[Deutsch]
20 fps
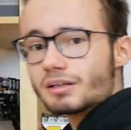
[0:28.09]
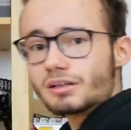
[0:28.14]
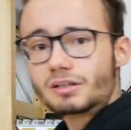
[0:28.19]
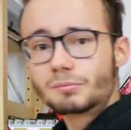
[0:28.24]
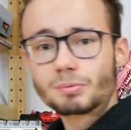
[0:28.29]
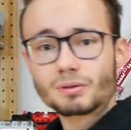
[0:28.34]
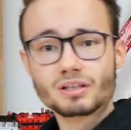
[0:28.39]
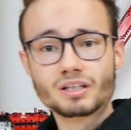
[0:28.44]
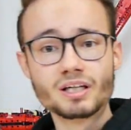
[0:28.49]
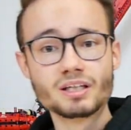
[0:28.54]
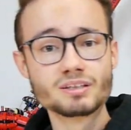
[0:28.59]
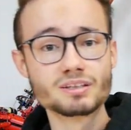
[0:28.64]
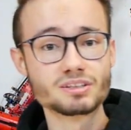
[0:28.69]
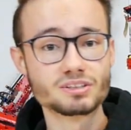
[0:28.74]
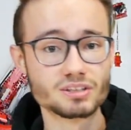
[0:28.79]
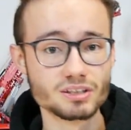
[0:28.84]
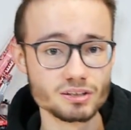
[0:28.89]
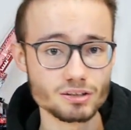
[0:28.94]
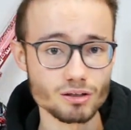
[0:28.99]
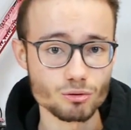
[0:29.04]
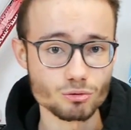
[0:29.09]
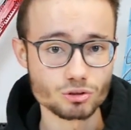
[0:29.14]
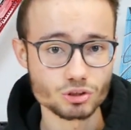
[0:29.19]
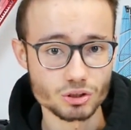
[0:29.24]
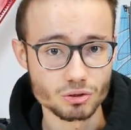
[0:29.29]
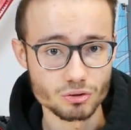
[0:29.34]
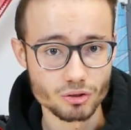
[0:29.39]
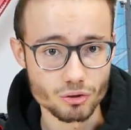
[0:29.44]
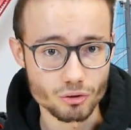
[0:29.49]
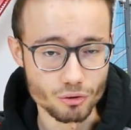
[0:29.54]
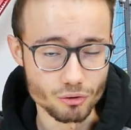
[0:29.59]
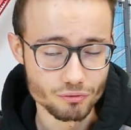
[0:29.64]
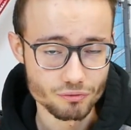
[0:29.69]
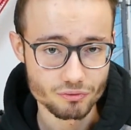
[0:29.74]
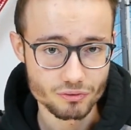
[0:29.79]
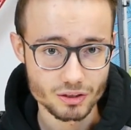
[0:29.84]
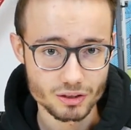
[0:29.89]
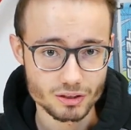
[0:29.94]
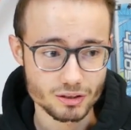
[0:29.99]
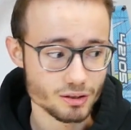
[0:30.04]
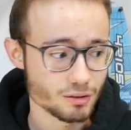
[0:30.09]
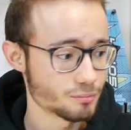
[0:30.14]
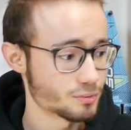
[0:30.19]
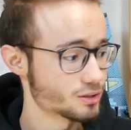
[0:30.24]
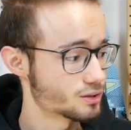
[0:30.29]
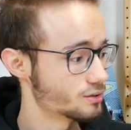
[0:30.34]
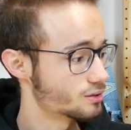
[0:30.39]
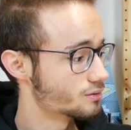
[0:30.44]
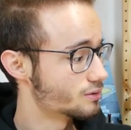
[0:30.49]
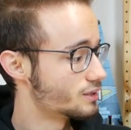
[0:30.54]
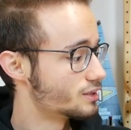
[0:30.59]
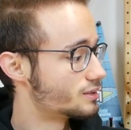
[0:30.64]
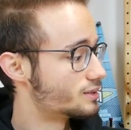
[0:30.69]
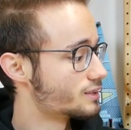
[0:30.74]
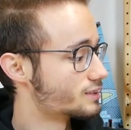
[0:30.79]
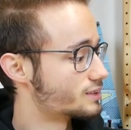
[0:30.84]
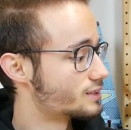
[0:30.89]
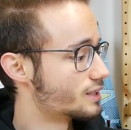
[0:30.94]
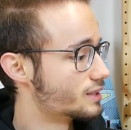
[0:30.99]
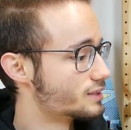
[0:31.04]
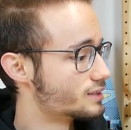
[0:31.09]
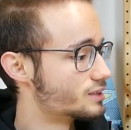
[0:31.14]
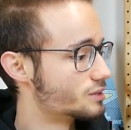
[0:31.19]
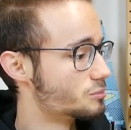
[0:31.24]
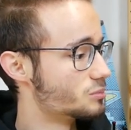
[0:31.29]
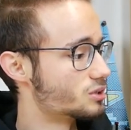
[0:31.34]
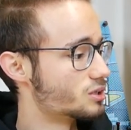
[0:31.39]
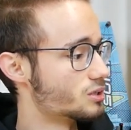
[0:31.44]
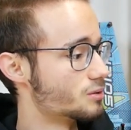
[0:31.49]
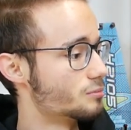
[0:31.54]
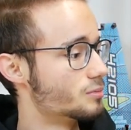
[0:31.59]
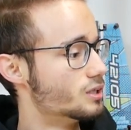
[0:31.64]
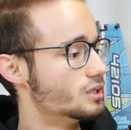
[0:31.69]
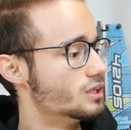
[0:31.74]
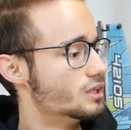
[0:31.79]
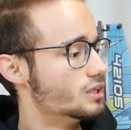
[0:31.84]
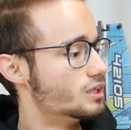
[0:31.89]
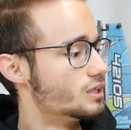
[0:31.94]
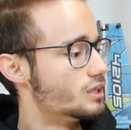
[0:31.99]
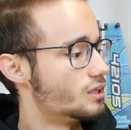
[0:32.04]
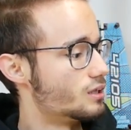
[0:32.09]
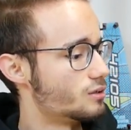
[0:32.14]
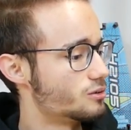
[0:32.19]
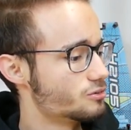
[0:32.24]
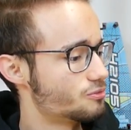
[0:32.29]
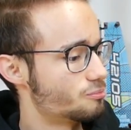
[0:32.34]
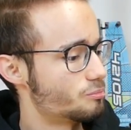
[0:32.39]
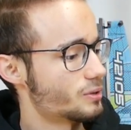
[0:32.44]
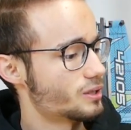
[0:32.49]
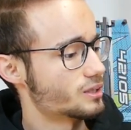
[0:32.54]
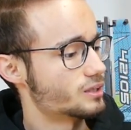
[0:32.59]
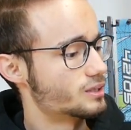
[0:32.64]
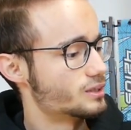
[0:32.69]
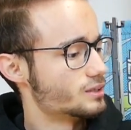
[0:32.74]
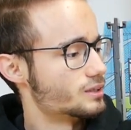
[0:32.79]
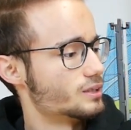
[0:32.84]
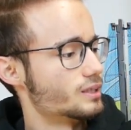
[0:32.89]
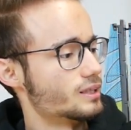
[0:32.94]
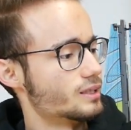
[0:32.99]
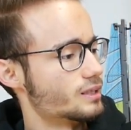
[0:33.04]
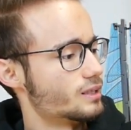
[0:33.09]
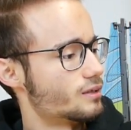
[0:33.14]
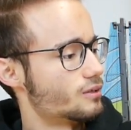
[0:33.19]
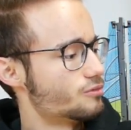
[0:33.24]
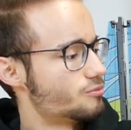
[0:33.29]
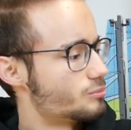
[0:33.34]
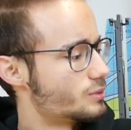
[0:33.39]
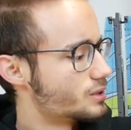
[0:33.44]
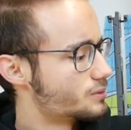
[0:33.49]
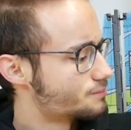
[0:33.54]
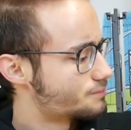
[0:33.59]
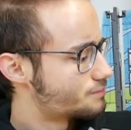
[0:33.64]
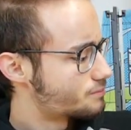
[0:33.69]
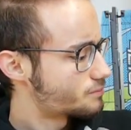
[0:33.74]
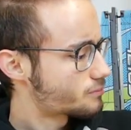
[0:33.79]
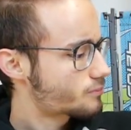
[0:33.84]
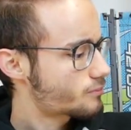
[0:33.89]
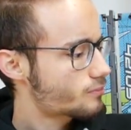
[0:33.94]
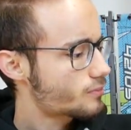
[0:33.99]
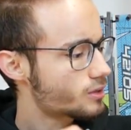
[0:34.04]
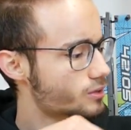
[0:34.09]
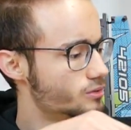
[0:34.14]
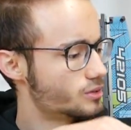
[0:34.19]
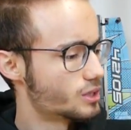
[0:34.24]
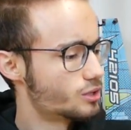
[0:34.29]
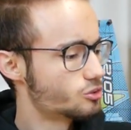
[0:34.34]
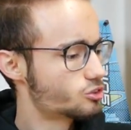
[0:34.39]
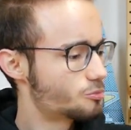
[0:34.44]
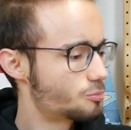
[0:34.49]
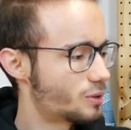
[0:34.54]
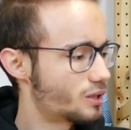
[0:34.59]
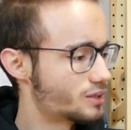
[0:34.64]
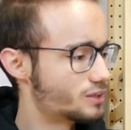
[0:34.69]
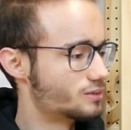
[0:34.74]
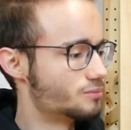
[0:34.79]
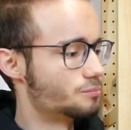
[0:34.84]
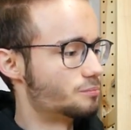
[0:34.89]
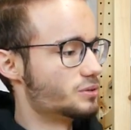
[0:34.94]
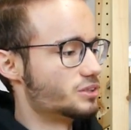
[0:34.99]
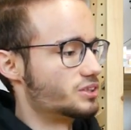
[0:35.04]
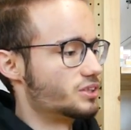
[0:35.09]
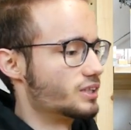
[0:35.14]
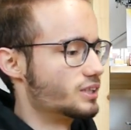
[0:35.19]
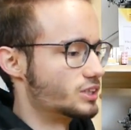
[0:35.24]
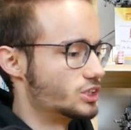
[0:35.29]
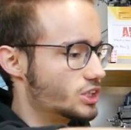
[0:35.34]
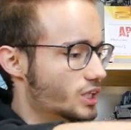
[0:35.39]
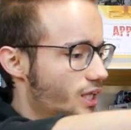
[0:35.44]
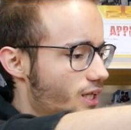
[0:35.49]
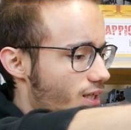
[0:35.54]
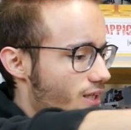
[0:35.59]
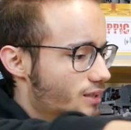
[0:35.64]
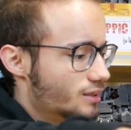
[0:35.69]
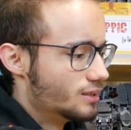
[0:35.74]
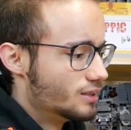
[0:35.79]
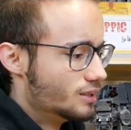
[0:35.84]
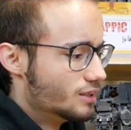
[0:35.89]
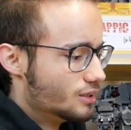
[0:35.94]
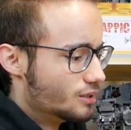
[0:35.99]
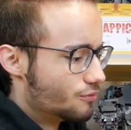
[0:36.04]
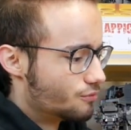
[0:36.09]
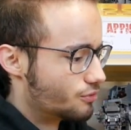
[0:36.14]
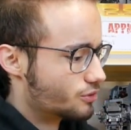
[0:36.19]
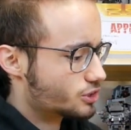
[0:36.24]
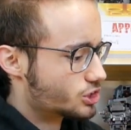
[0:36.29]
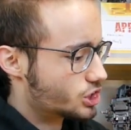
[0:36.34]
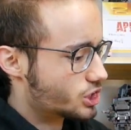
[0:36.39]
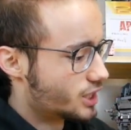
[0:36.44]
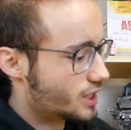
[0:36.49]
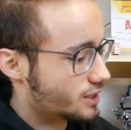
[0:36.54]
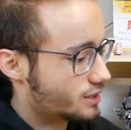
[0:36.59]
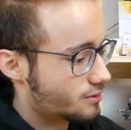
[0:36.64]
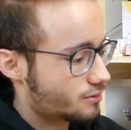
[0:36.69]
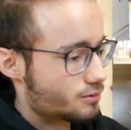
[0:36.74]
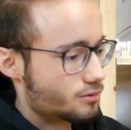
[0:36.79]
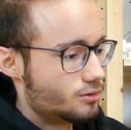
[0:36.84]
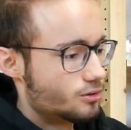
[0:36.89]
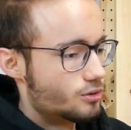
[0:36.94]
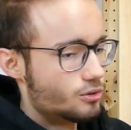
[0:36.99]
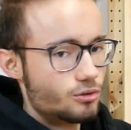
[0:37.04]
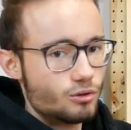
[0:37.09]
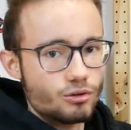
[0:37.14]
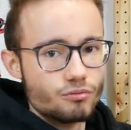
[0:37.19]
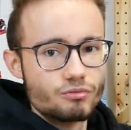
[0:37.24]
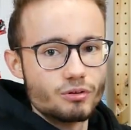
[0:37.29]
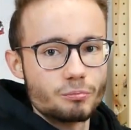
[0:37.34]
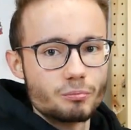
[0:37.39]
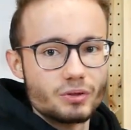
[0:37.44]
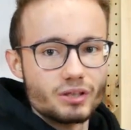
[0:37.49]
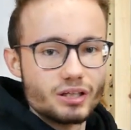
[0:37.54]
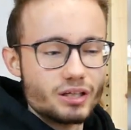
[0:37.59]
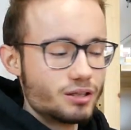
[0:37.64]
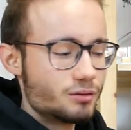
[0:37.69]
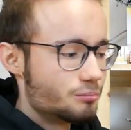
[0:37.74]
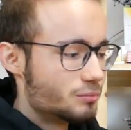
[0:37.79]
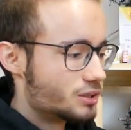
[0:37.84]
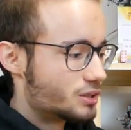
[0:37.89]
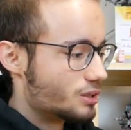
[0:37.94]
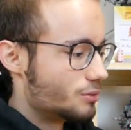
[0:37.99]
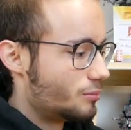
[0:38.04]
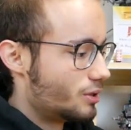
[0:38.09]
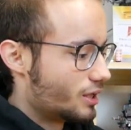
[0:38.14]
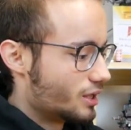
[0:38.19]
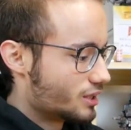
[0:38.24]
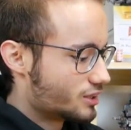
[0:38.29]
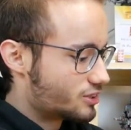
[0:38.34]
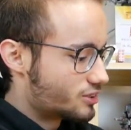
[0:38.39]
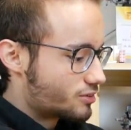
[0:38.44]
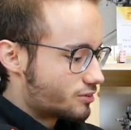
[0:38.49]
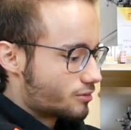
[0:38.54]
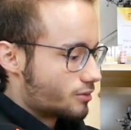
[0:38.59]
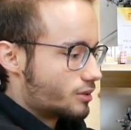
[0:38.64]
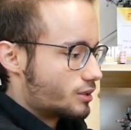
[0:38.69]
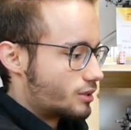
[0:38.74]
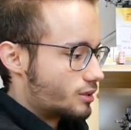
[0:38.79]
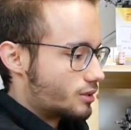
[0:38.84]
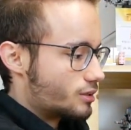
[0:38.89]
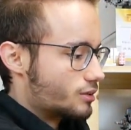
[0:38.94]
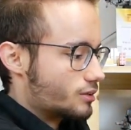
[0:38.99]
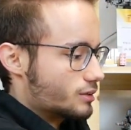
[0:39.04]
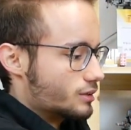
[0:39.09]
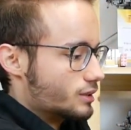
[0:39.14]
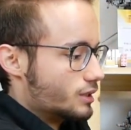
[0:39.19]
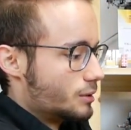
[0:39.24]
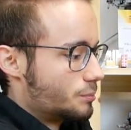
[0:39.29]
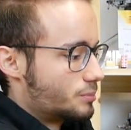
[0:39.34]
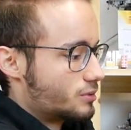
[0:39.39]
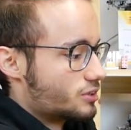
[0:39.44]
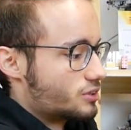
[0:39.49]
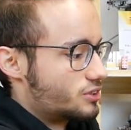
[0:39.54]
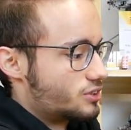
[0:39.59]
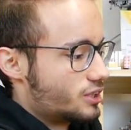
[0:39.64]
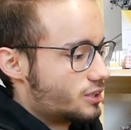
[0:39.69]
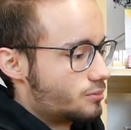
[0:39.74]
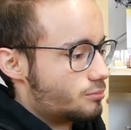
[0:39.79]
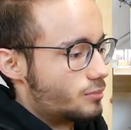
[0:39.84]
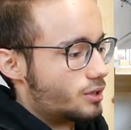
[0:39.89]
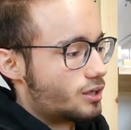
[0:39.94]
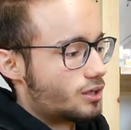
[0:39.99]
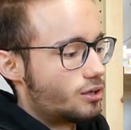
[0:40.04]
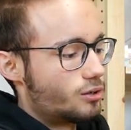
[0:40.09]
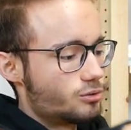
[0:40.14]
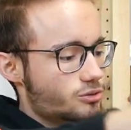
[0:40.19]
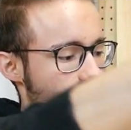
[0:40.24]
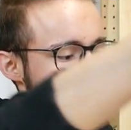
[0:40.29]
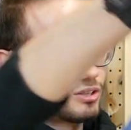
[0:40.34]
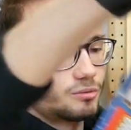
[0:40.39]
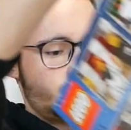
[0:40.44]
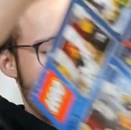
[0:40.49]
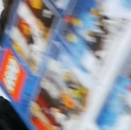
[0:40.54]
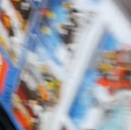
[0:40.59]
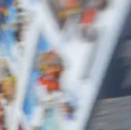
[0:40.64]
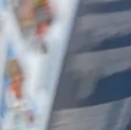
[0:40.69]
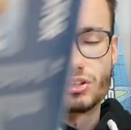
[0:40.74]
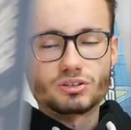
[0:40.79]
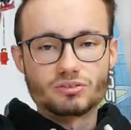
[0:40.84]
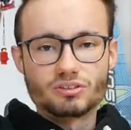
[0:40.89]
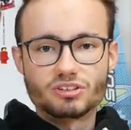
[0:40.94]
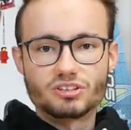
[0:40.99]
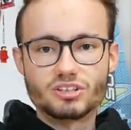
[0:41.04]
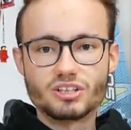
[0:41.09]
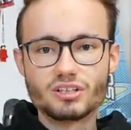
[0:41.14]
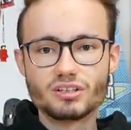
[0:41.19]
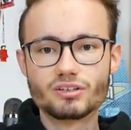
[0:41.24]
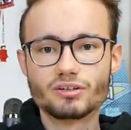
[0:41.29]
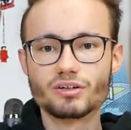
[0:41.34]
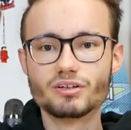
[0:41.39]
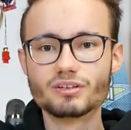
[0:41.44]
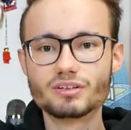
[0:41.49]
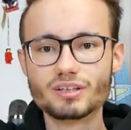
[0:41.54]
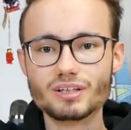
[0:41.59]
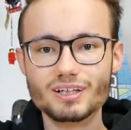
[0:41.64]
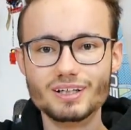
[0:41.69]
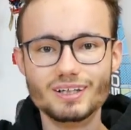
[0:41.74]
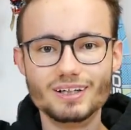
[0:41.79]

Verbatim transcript: die Pakete sind auch schon geöffnet, damit geht das Ganze mit dem Aufbacken, äh, Aufmachen und Auspacken ein bisschen schneller vonstatten. Und wir beginnen mit dem ersten. Ich gebe das Set mal raus, damit ihr es schon sehen könnt.